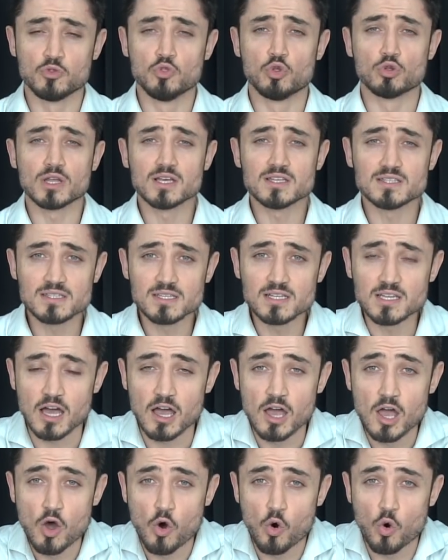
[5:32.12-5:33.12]

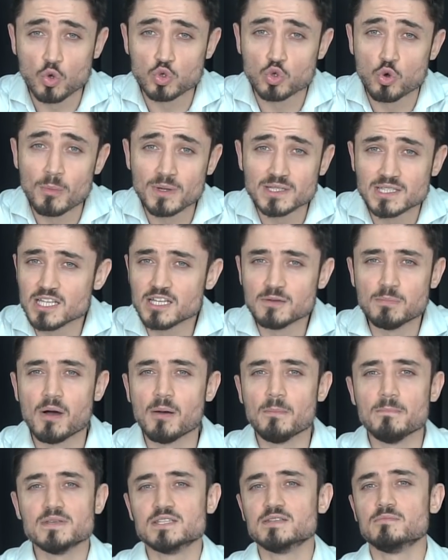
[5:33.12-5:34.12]
Dolayısıyla
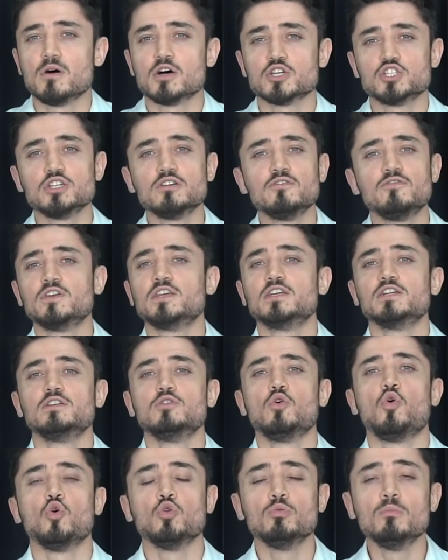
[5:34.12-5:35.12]
otomatikman bizim açık
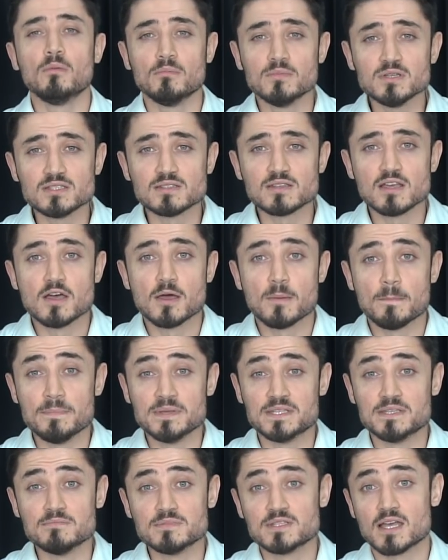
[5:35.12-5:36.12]
fikirli olmamız
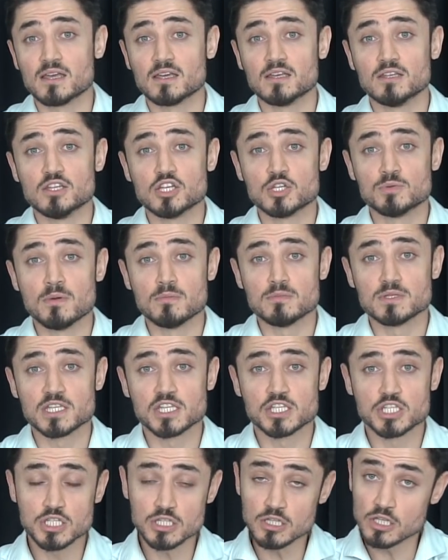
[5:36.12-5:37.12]
bizim zenginleşmemiz
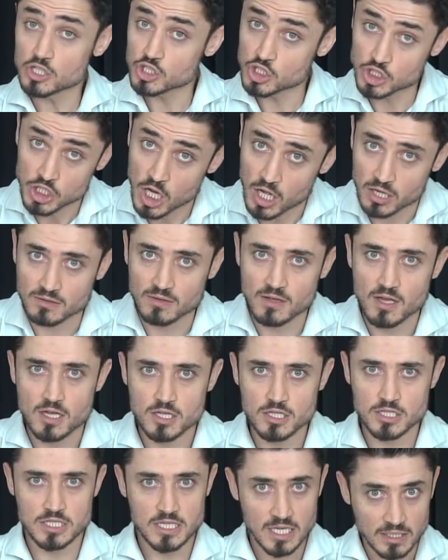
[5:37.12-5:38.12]
için şart.
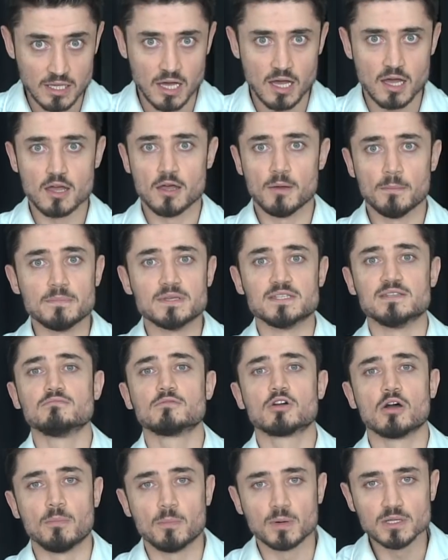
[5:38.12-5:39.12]
Ya da
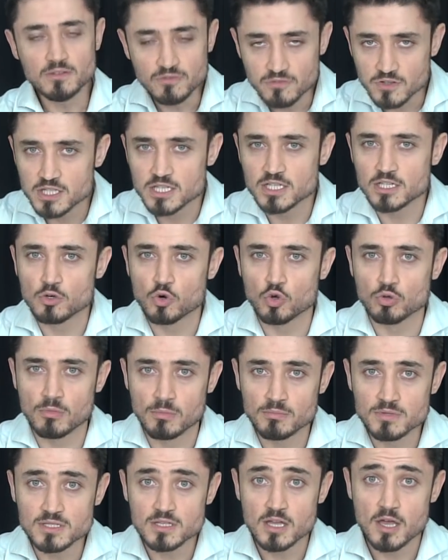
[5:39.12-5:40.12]
bizim kapalı fikirli
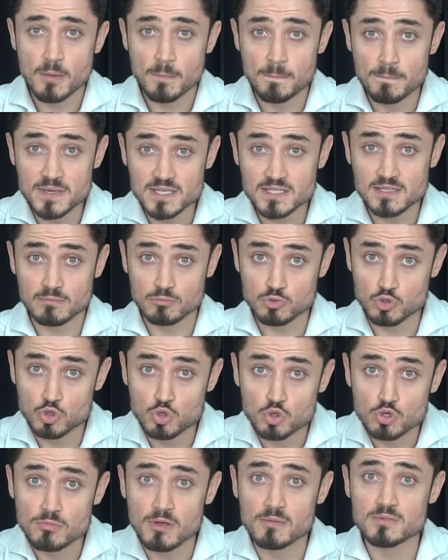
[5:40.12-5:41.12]
olmamız bizim
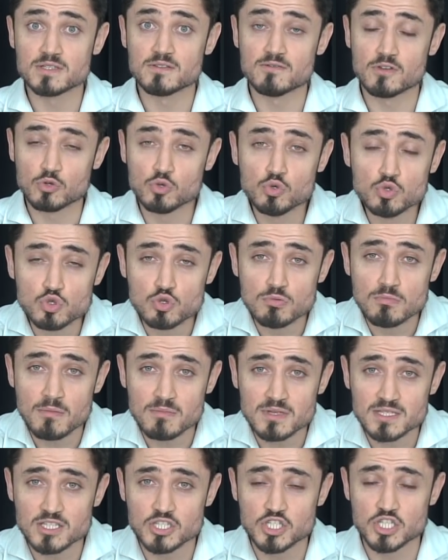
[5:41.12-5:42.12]
çürümemiz ve
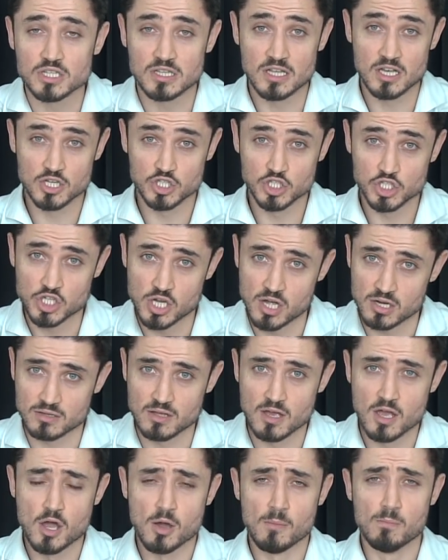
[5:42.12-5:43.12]
küçülmemiz için şart.
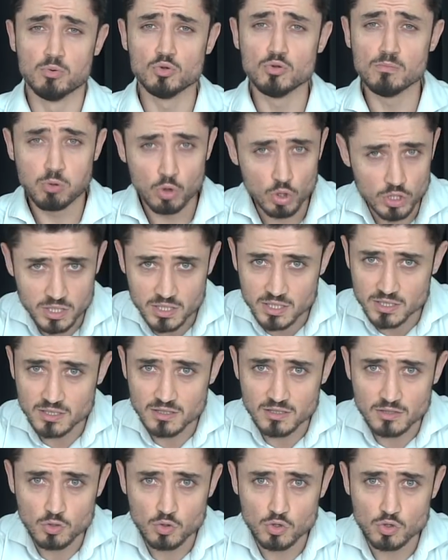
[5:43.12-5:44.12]
Bunu politikada
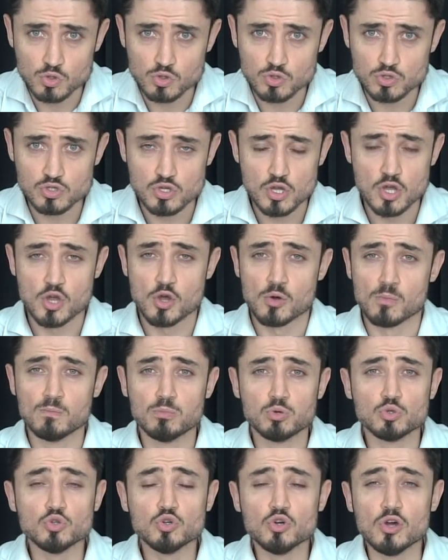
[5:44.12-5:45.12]
da görüyoruz.
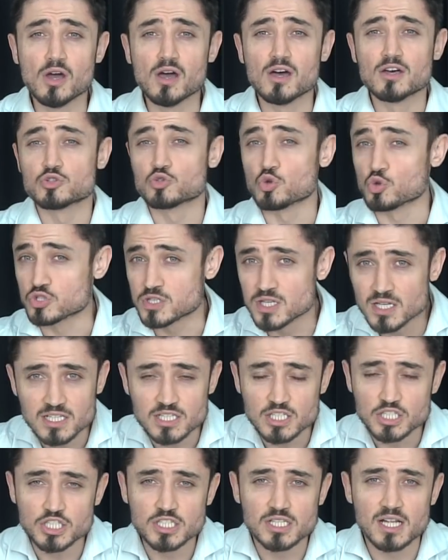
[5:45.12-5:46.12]
Bunu sosyal
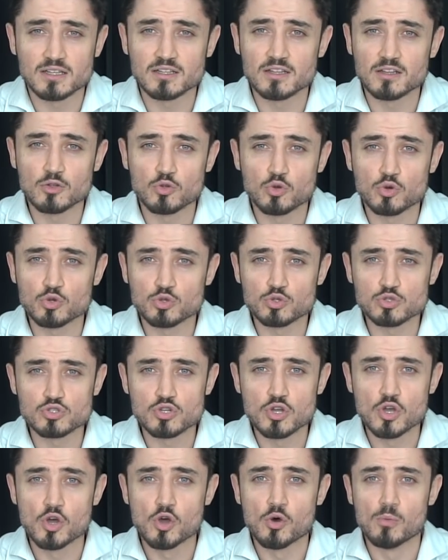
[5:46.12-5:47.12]
ilişkilerde de görüyoruz.
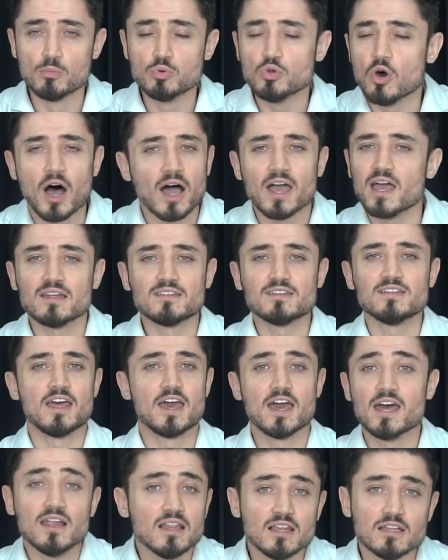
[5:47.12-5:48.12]
Bunu hayatın
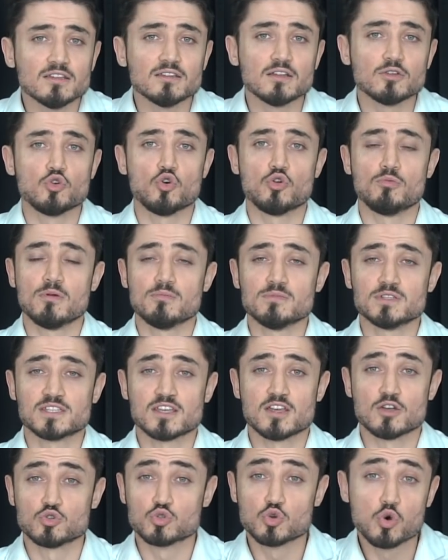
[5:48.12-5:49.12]
her alanında
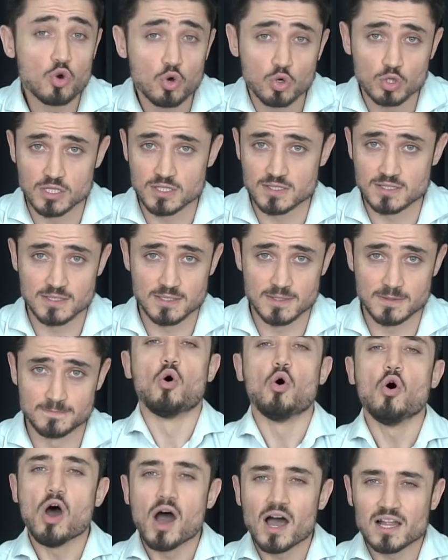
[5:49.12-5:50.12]
görmemiz çok olası.
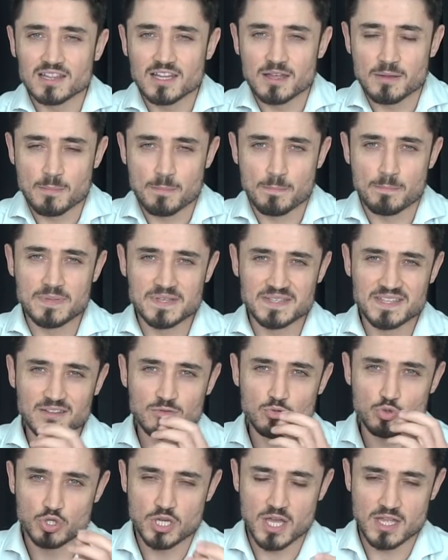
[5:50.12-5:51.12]
O halde
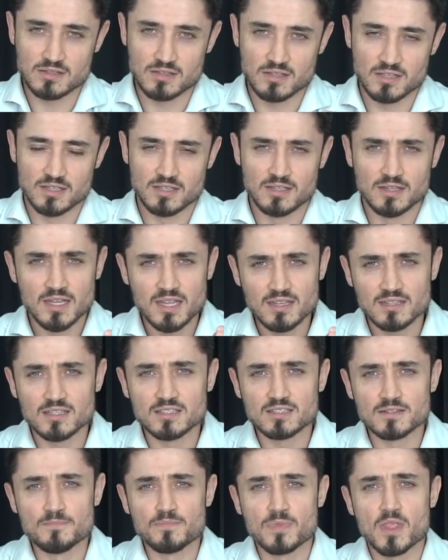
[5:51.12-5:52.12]
bize düşen
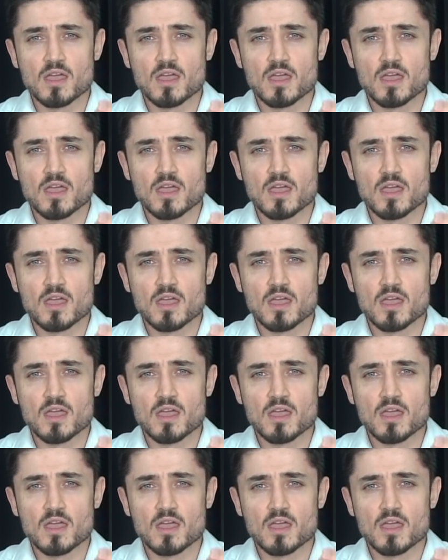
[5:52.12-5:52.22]
nedir?